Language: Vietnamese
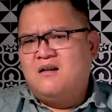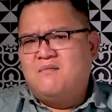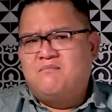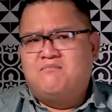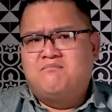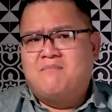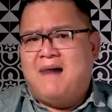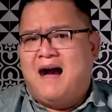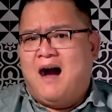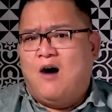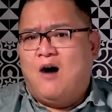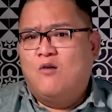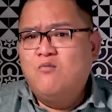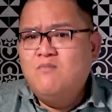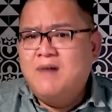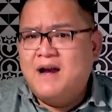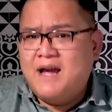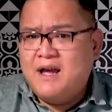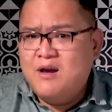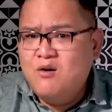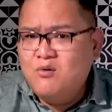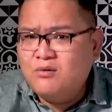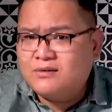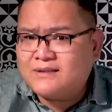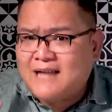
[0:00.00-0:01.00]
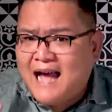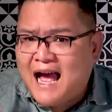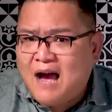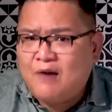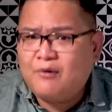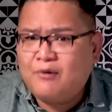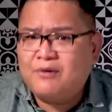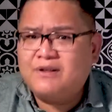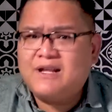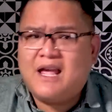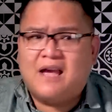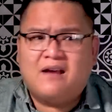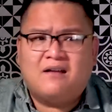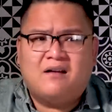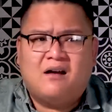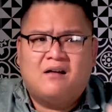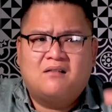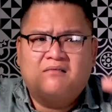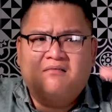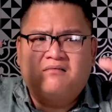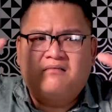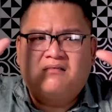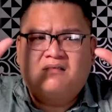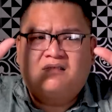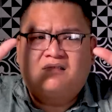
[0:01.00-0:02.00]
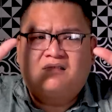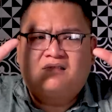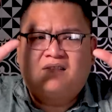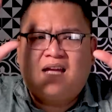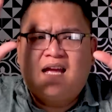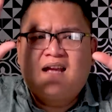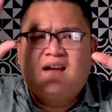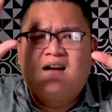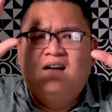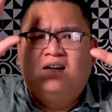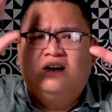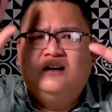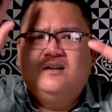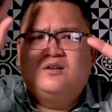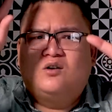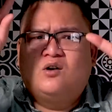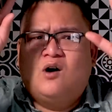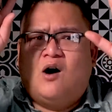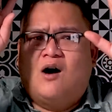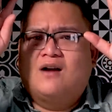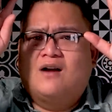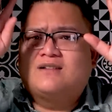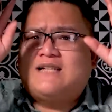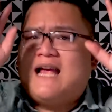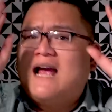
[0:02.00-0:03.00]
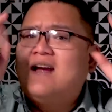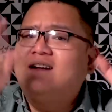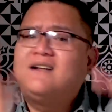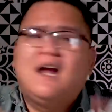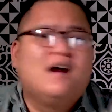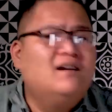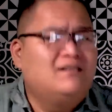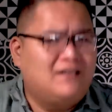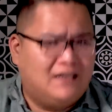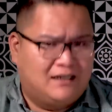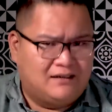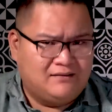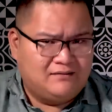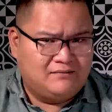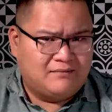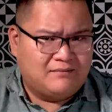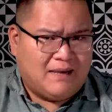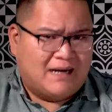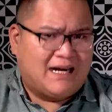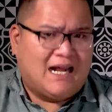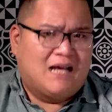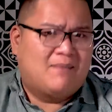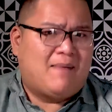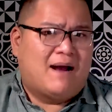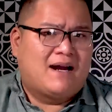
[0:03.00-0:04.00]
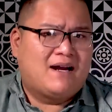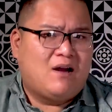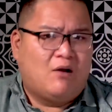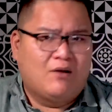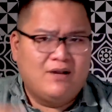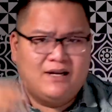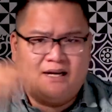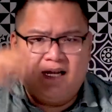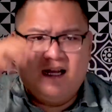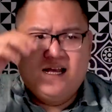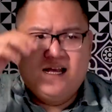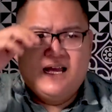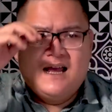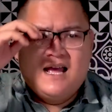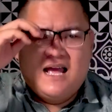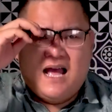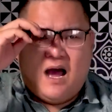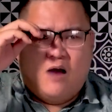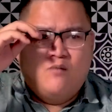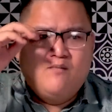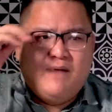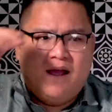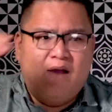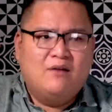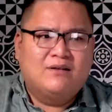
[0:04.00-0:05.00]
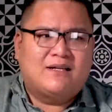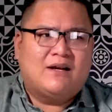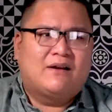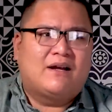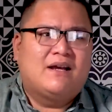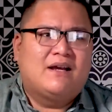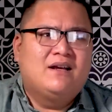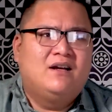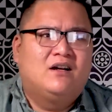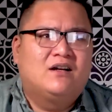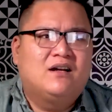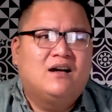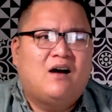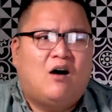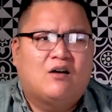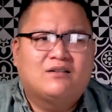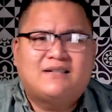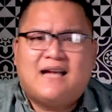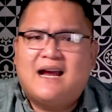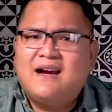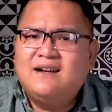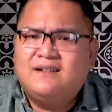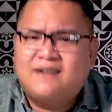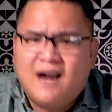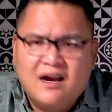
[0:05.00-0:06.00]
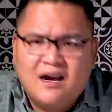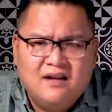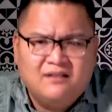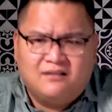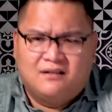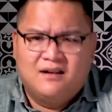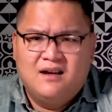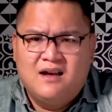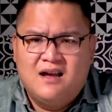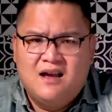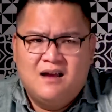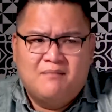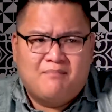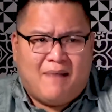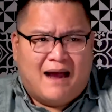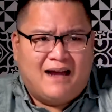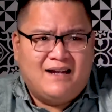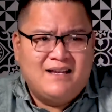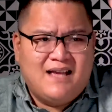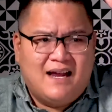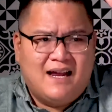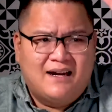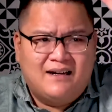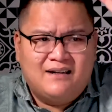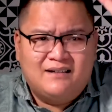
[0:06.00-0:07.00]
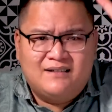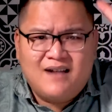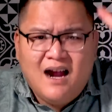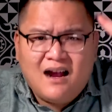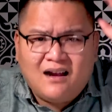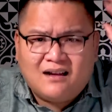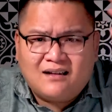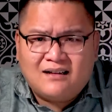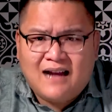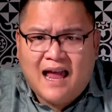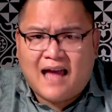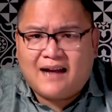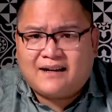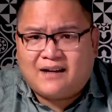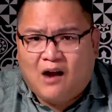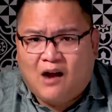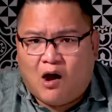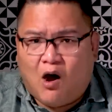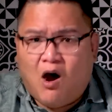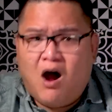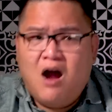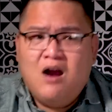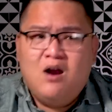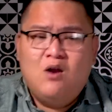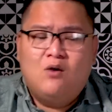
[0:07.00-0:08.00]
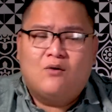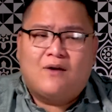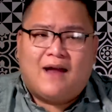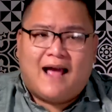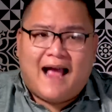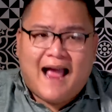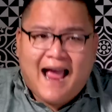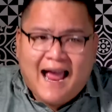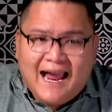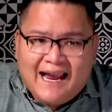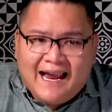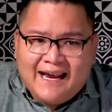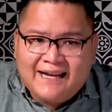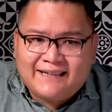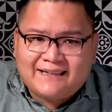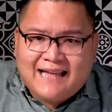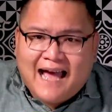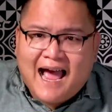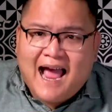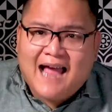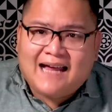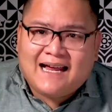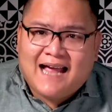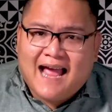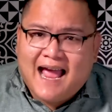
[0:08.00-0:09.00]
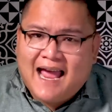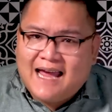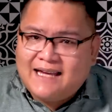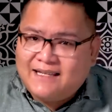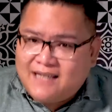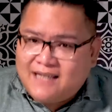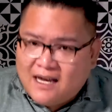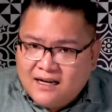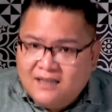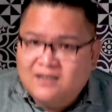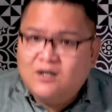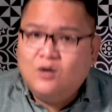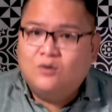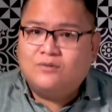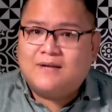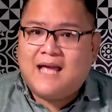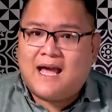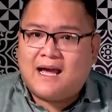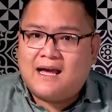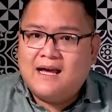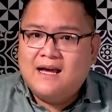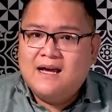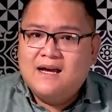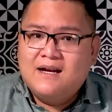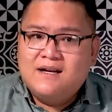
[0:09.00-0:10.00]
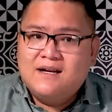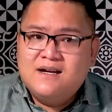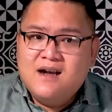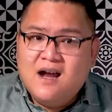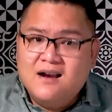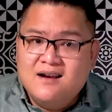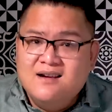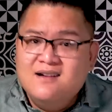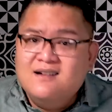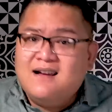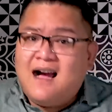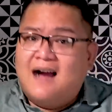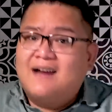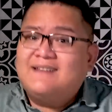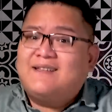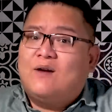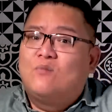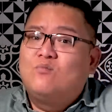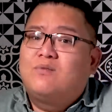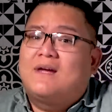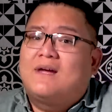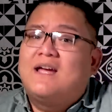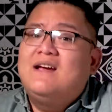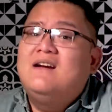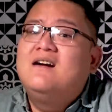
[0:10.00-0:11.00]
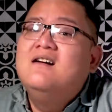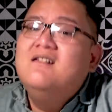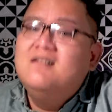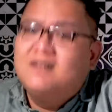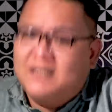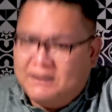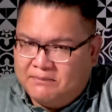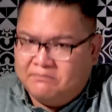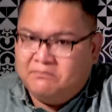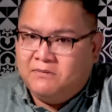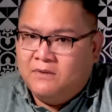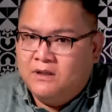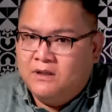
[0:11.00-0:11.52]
mà không hiểu sao nữa nha cái người của họ sáng trưng à bạn này bạn nói gì đó không hiểu sao cái người đó họ sáng trưng bạn nhìn rất là rõ luôn là hai tay hai chân luôn nha đứng ở trong cái gương á